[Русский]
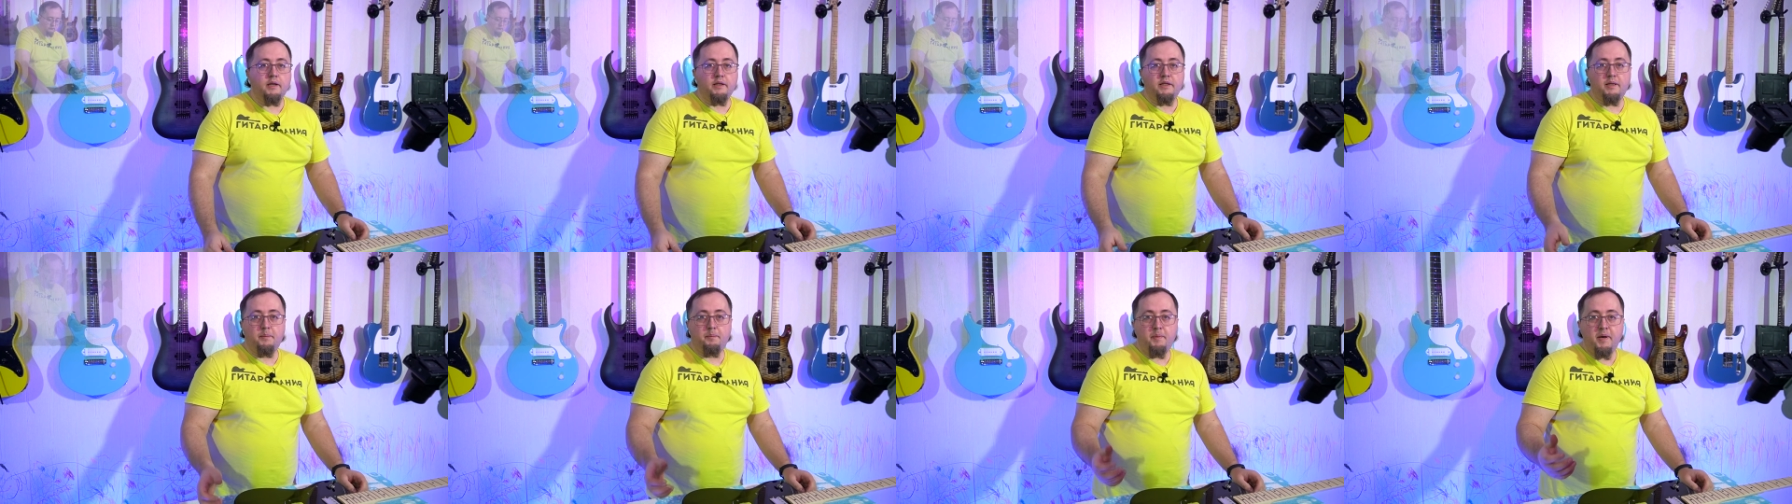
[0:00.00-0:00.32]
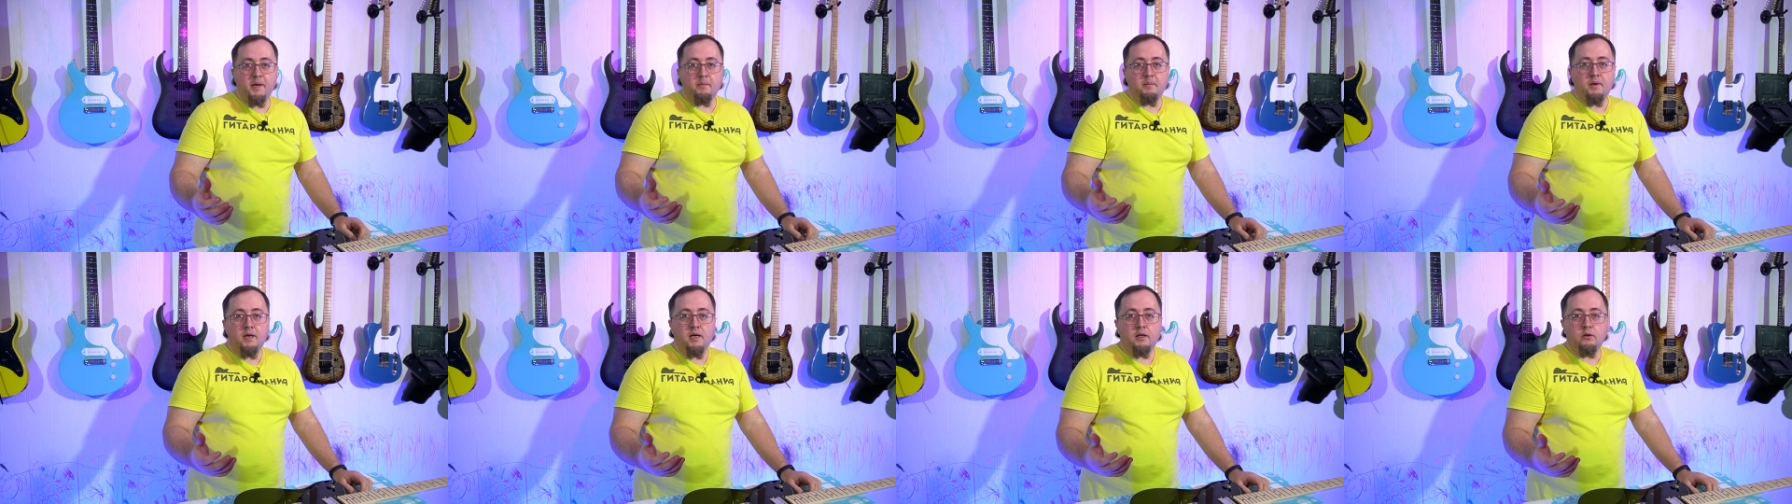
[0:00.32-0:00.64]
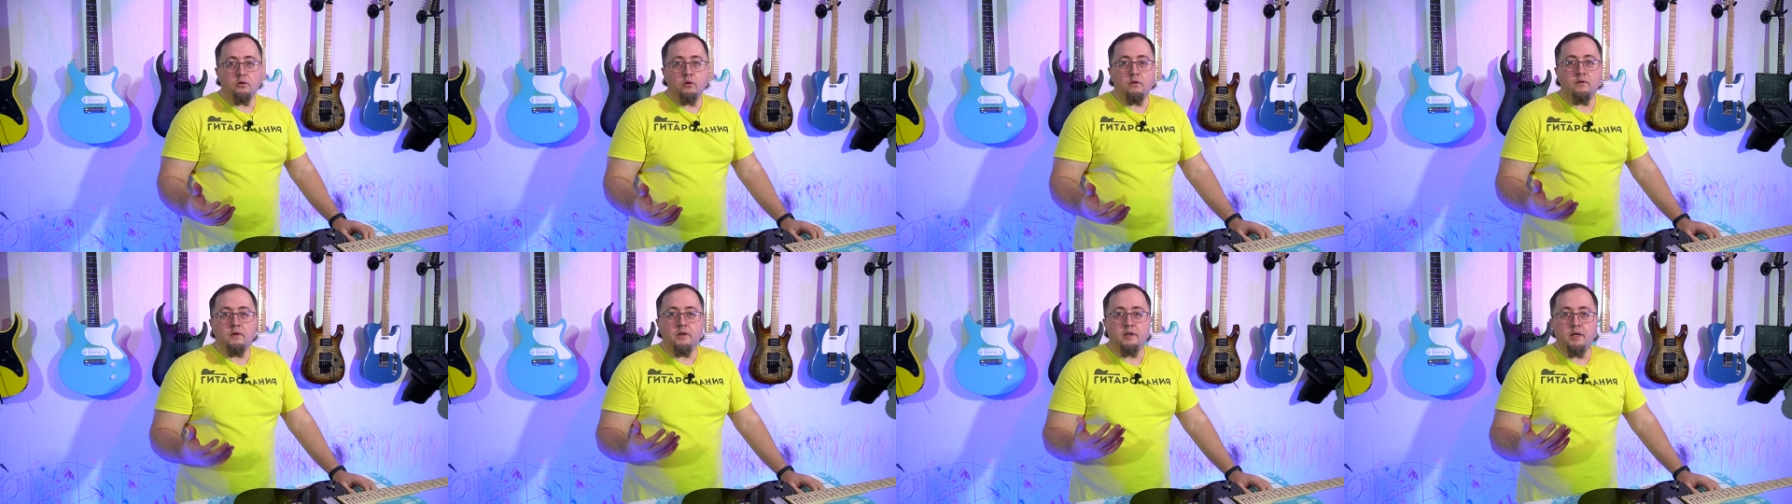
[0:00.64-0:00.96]
Теперь мы
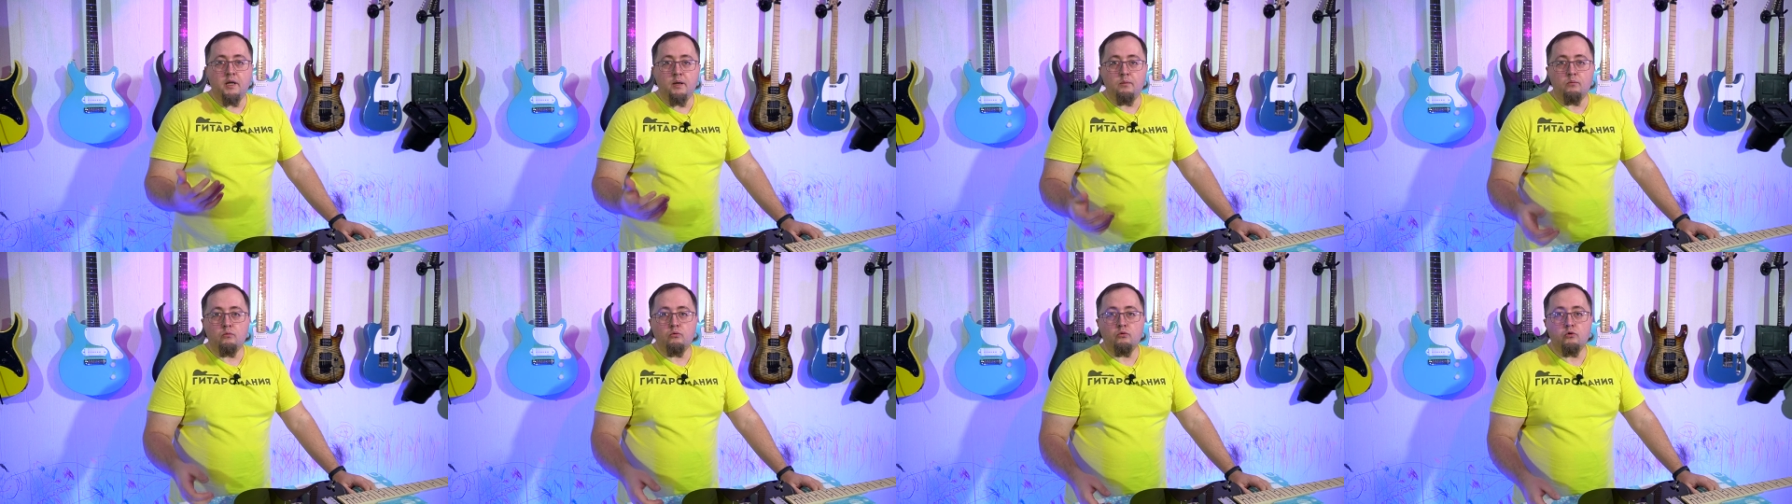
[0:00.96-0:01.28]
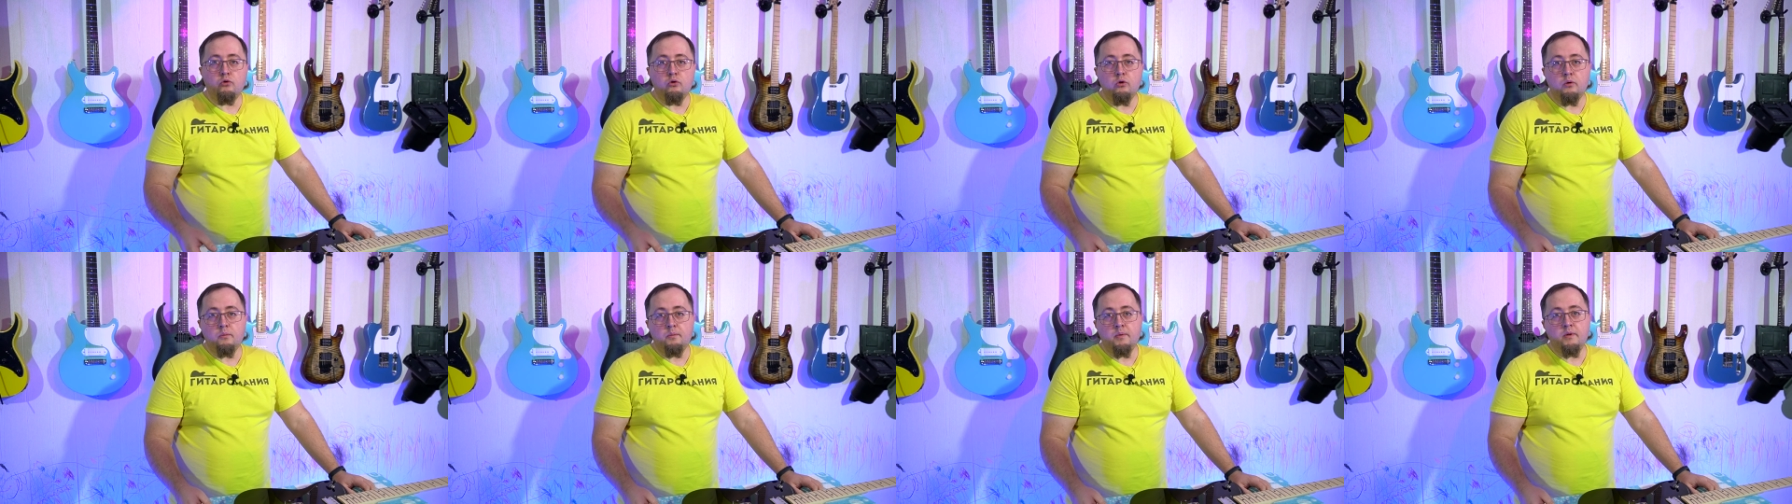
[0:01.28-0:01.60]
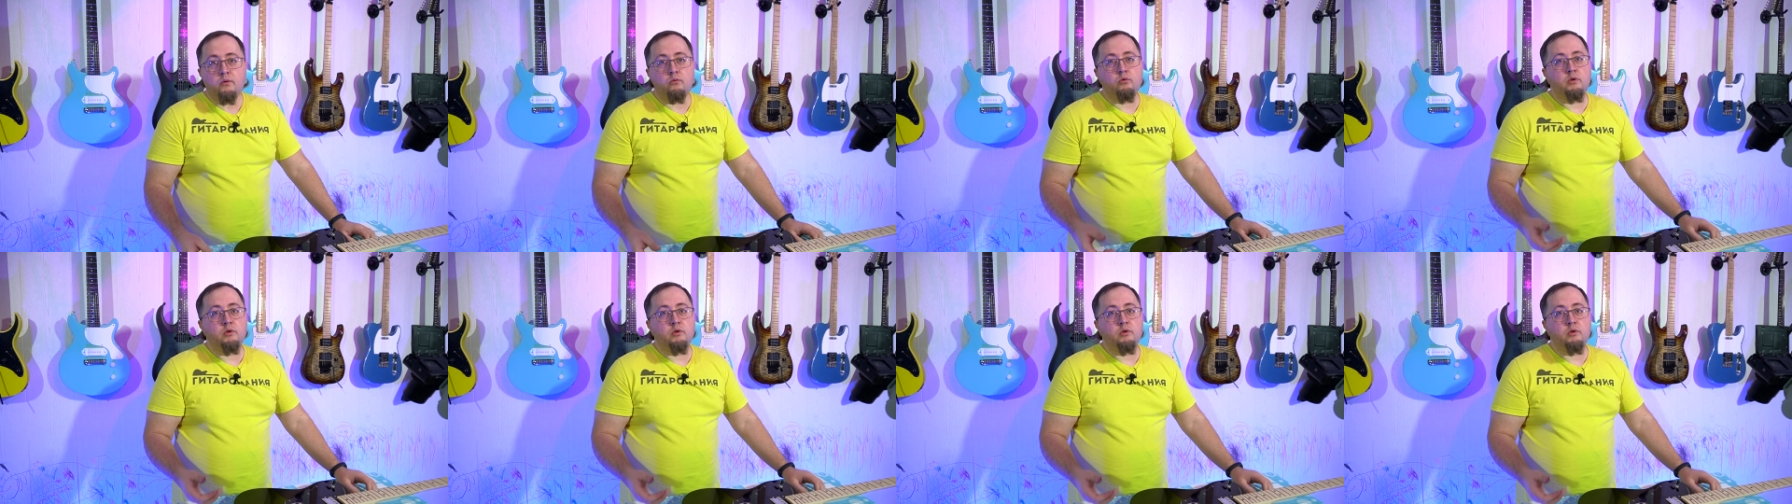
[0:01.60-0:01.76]
готовы к тому, чтобы